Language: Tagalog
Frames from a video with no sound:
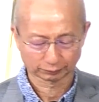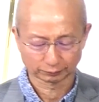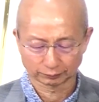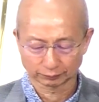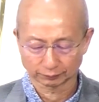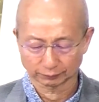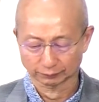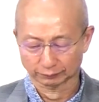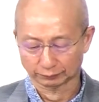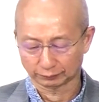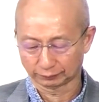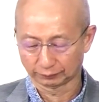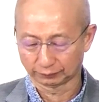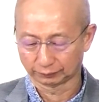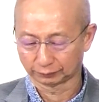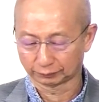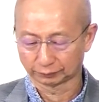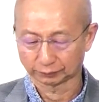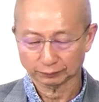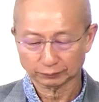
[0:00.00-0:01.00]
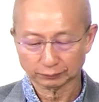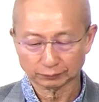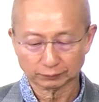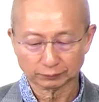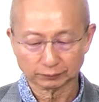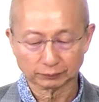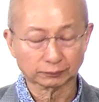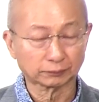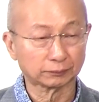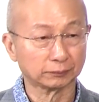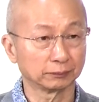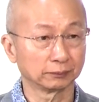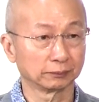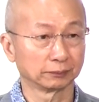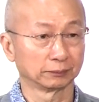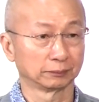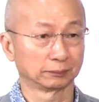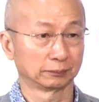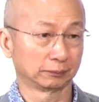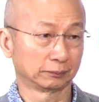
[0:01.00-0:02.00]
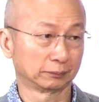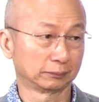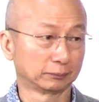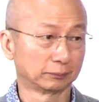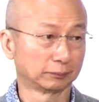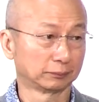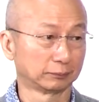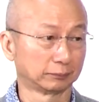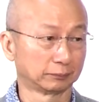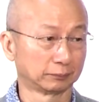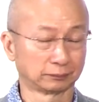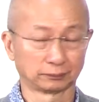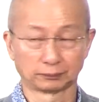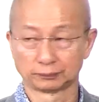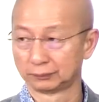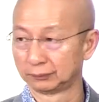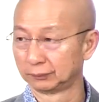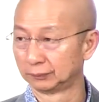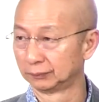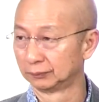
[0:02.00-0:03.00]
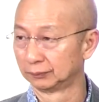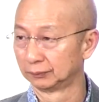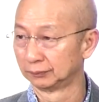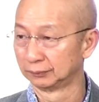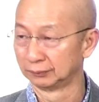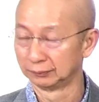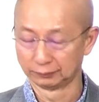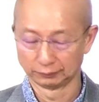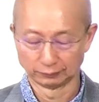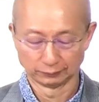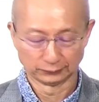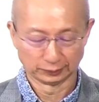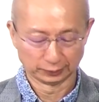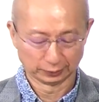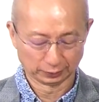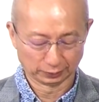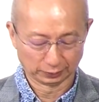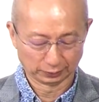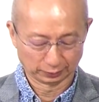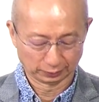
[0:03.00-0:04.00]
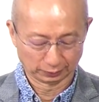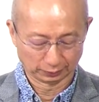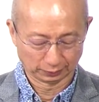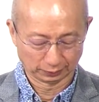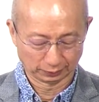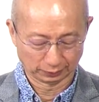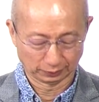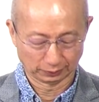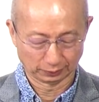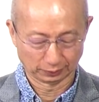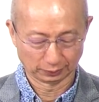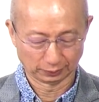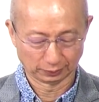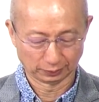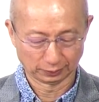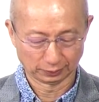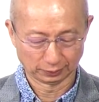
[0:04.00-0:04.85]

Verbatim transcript: At uh, ito ay ihalo sa tubig upang uh, maglinis ng kasalanan.